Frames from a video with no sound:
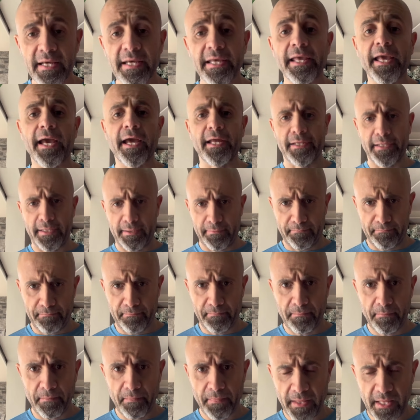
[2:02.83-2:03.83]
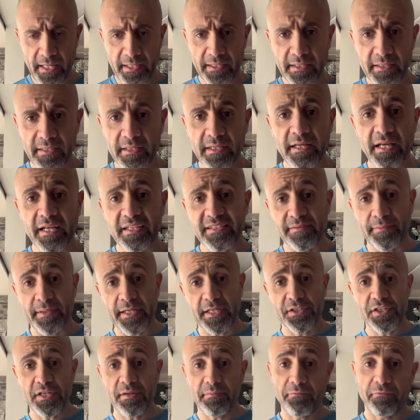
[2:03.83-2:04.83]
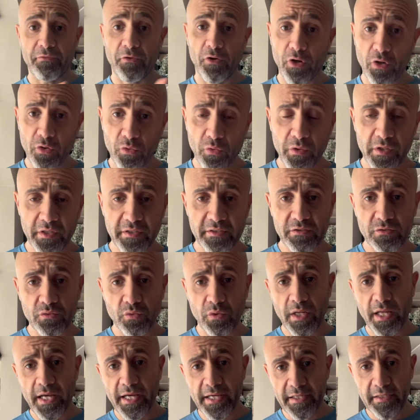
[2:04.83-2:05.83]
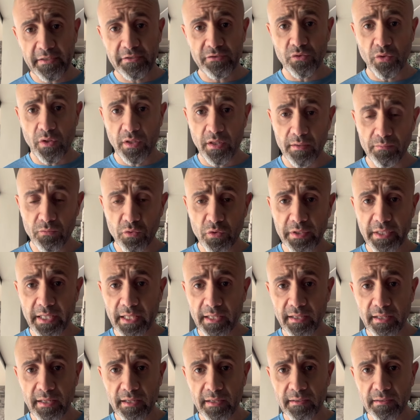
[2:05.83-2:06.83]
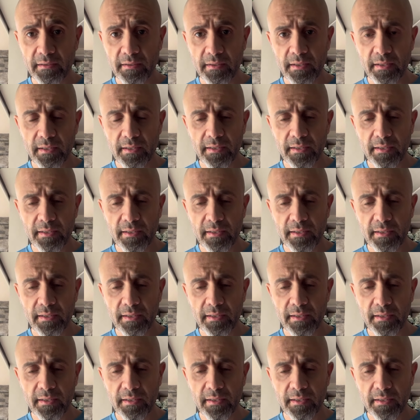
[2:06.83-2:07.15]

يعني يعني اذا بدك تجيب فولورز ولايكس وهالامور كلها